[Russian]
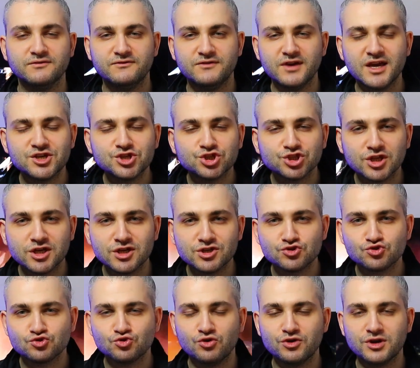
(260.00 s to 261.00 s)
Вечная
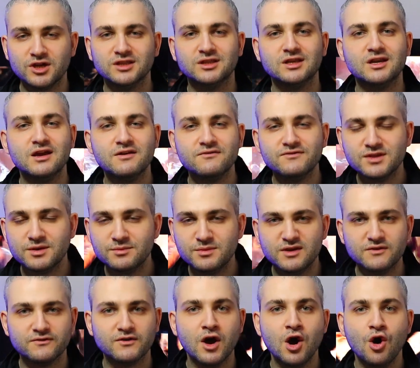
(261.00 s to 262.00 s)
история, древний
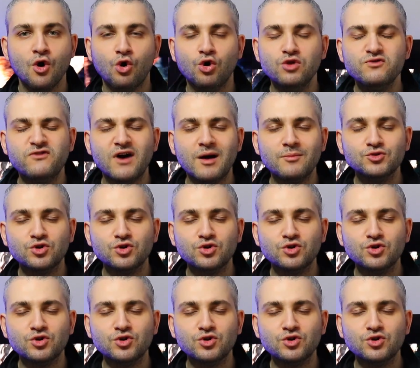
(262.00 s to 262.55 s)
миф. Он во